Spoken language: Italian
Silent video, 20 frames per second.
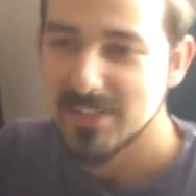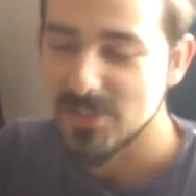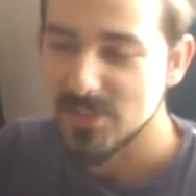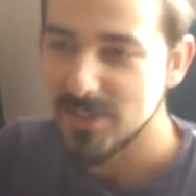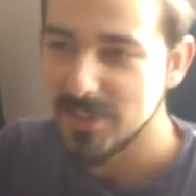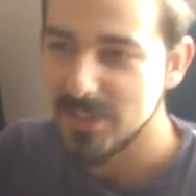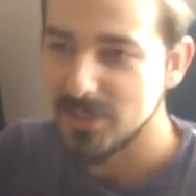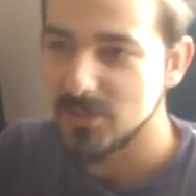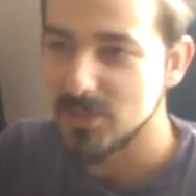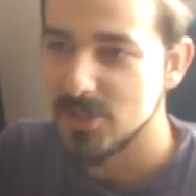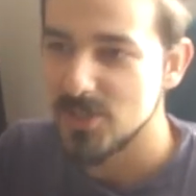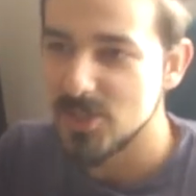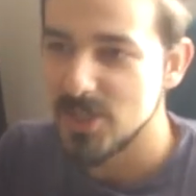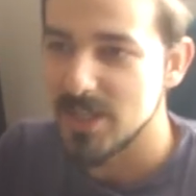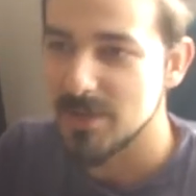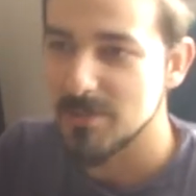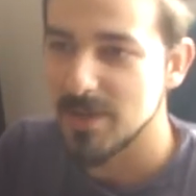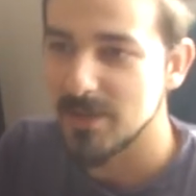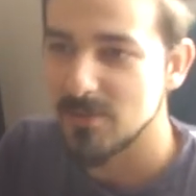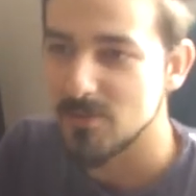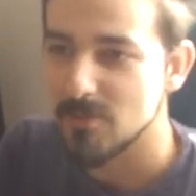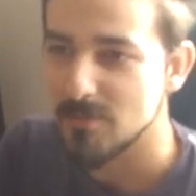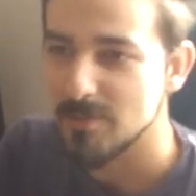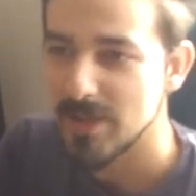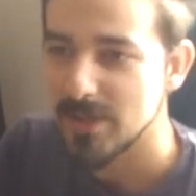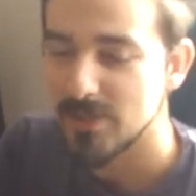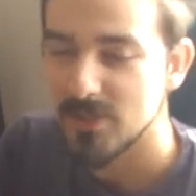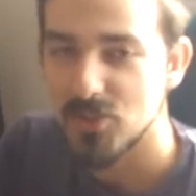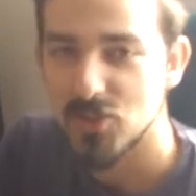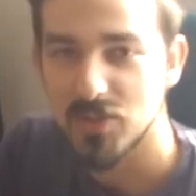sono andato al cinema un
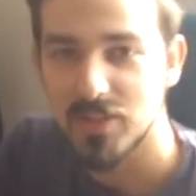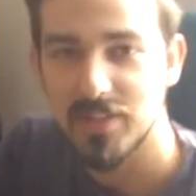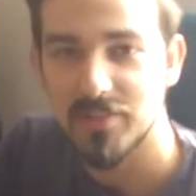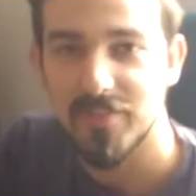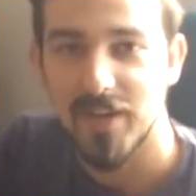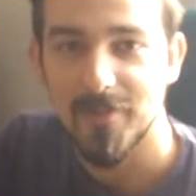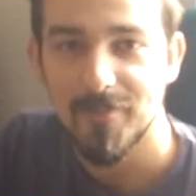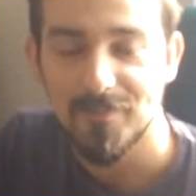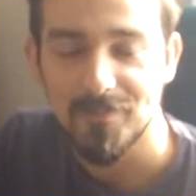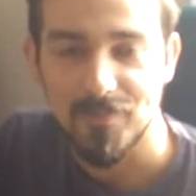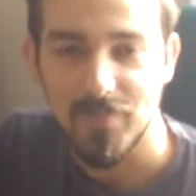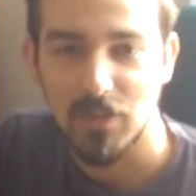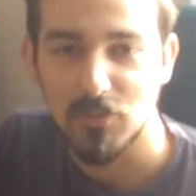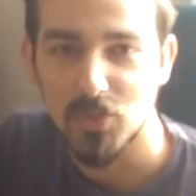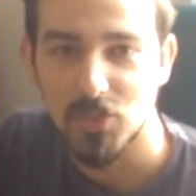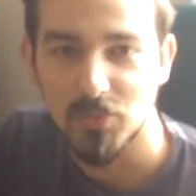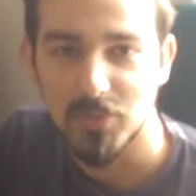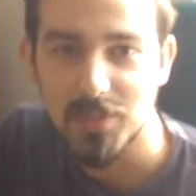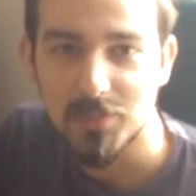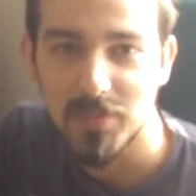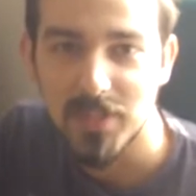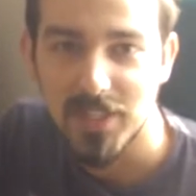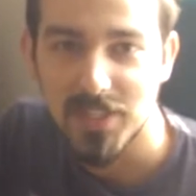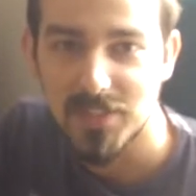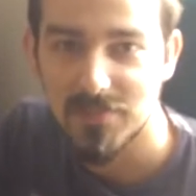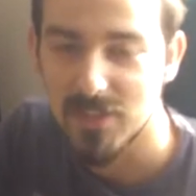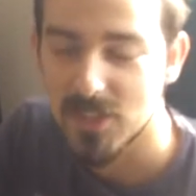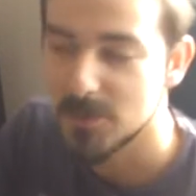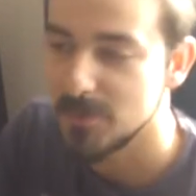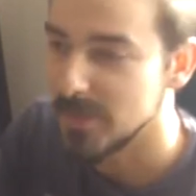paio di giorni fa, sono un tipo che
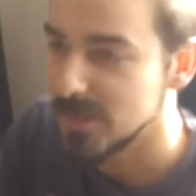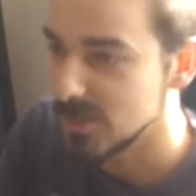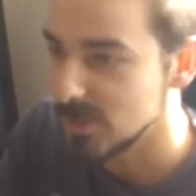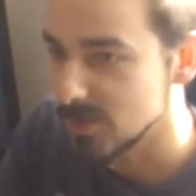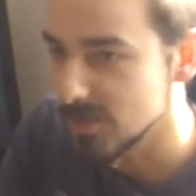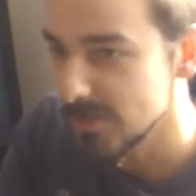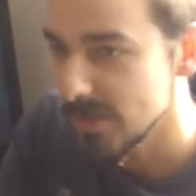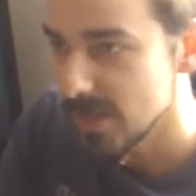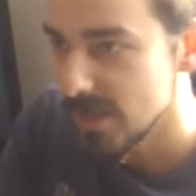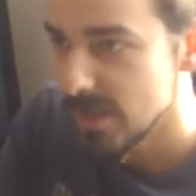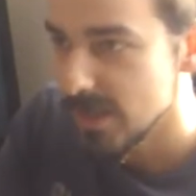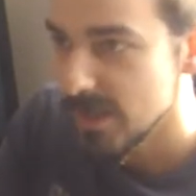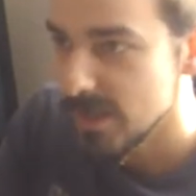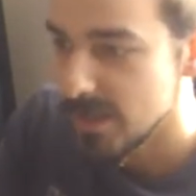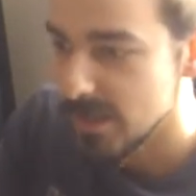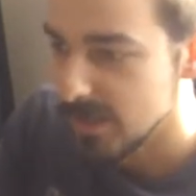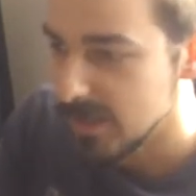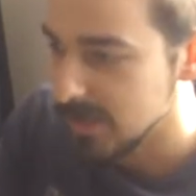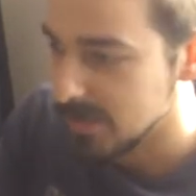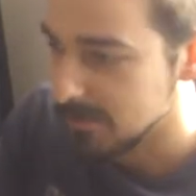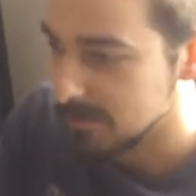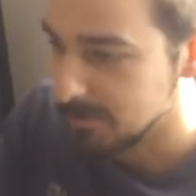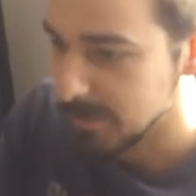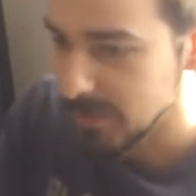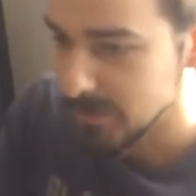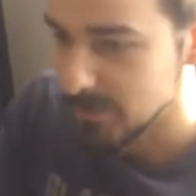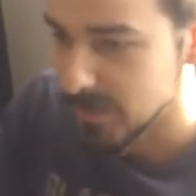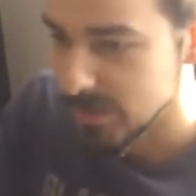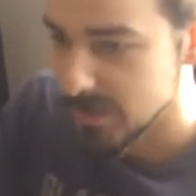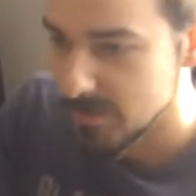ci va spesso, e
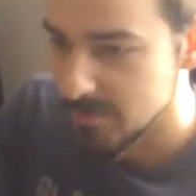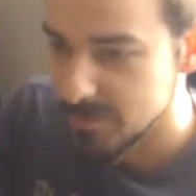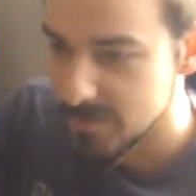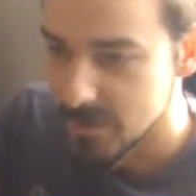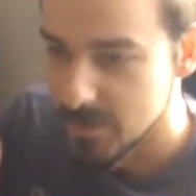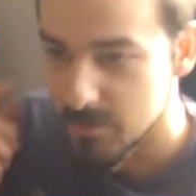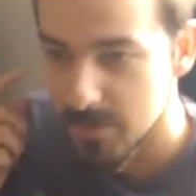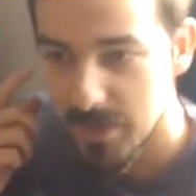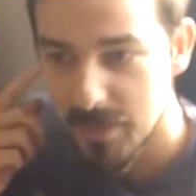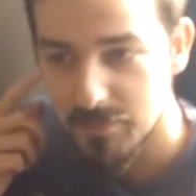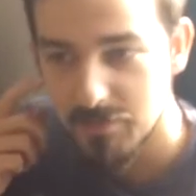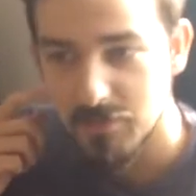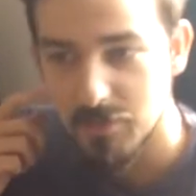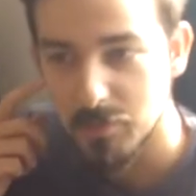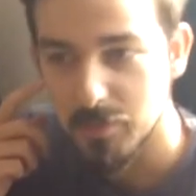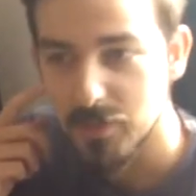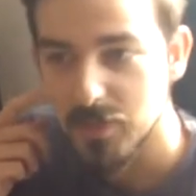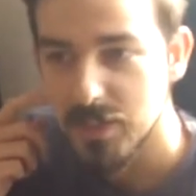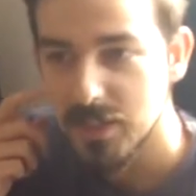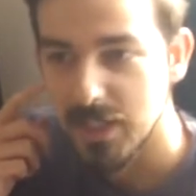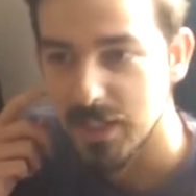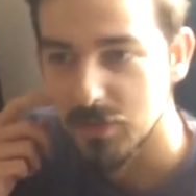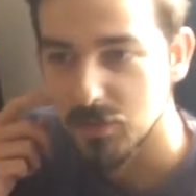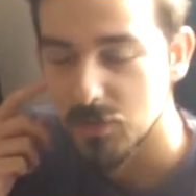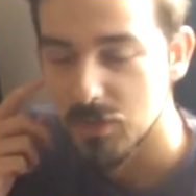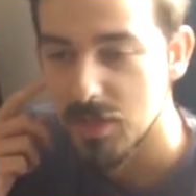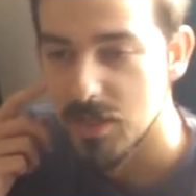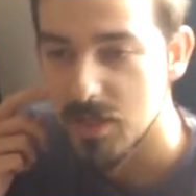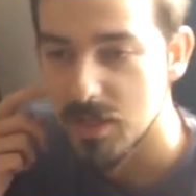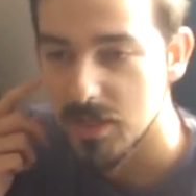prima del film avevano
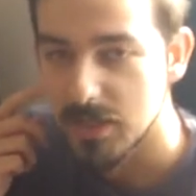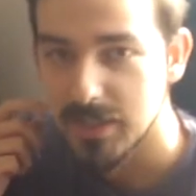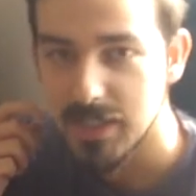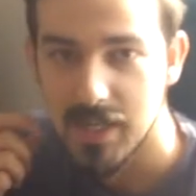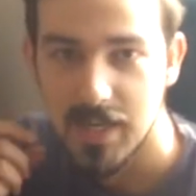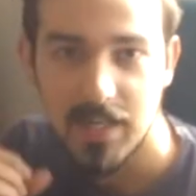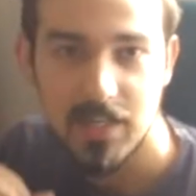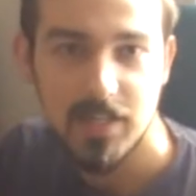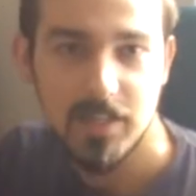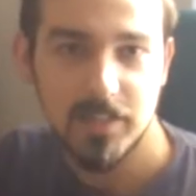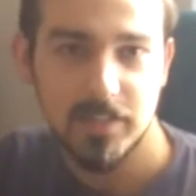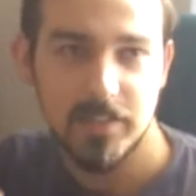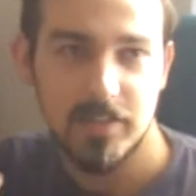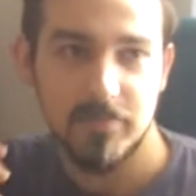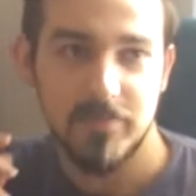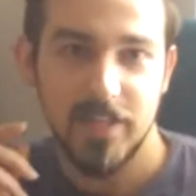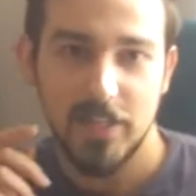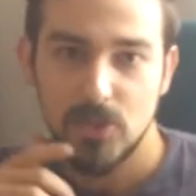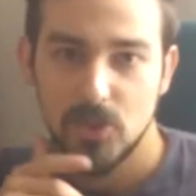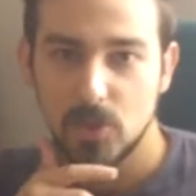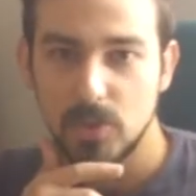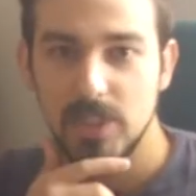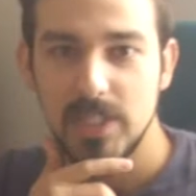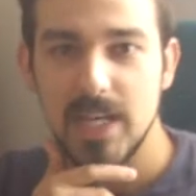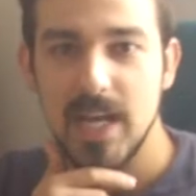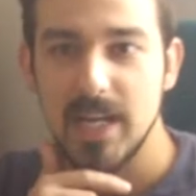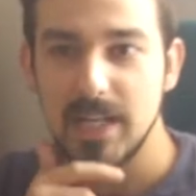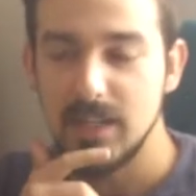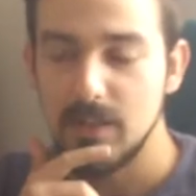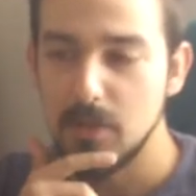proiettato il trailer del viaggio di
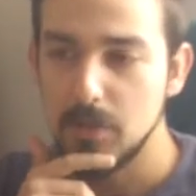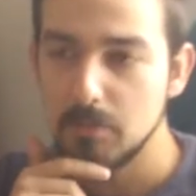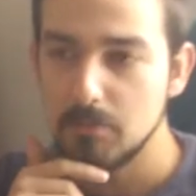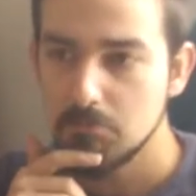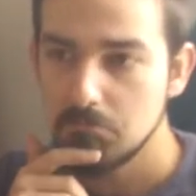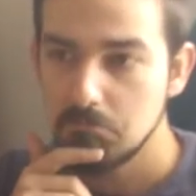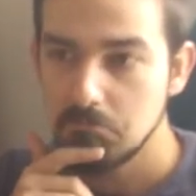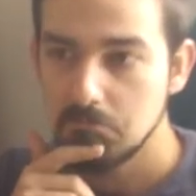Arlo.